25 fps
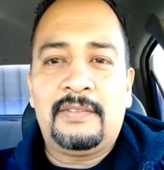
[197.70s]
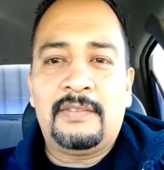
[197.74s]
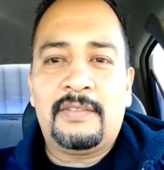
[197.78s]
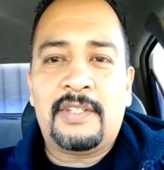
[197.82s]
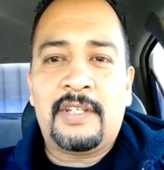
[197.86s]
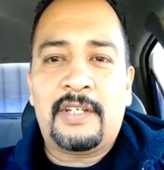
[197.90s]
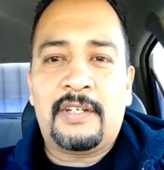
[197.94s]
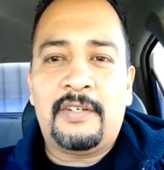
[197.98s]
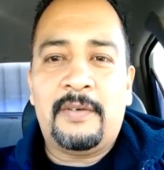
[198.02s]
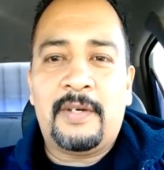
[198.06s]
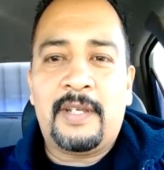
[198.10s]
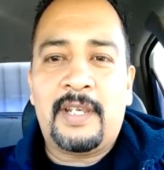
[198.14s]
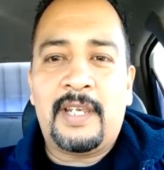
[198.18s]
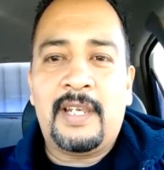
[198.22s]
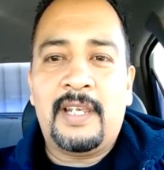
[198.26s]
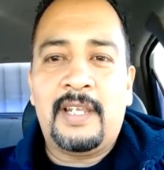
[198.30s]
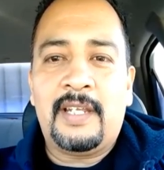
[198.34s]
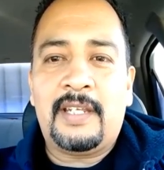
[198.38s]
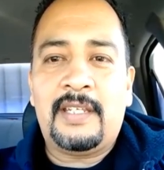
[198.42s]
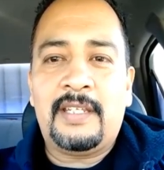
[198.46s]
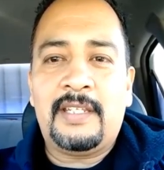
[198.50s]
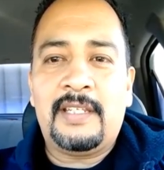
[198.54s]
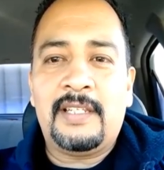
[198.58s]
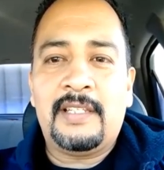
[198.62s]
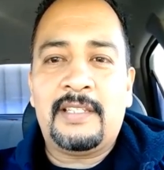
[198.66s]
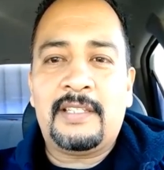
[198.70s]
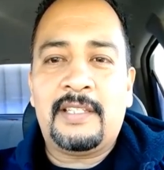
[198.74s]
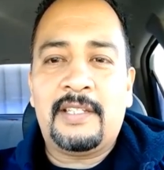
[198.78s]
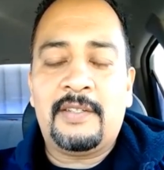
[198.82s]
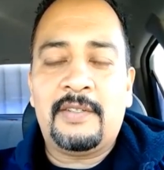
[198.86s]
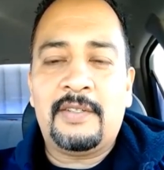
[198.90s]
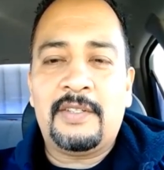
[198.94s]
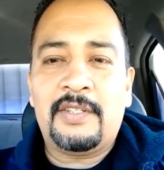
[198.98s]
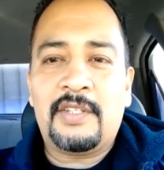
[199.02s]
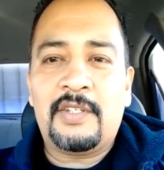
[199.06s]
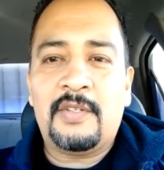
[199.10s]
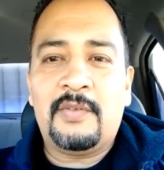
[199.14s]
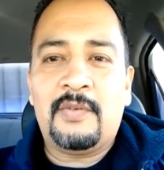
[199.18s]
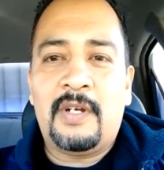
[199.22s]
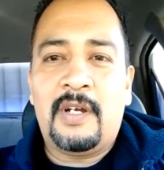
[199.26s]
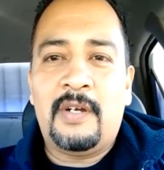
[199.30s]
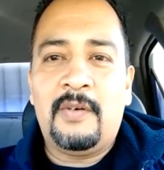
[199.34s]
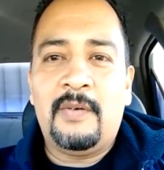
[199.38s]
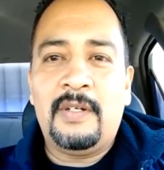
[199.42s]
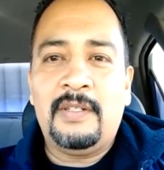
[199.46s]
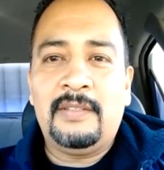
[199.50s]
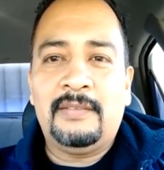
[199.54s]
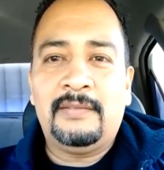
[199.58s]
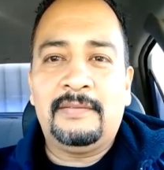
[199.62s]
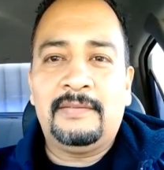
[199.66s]
Checo Varela aquí del estado de
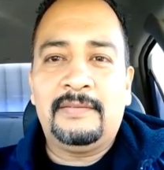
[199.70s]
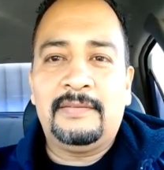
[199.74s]
Chihuahua.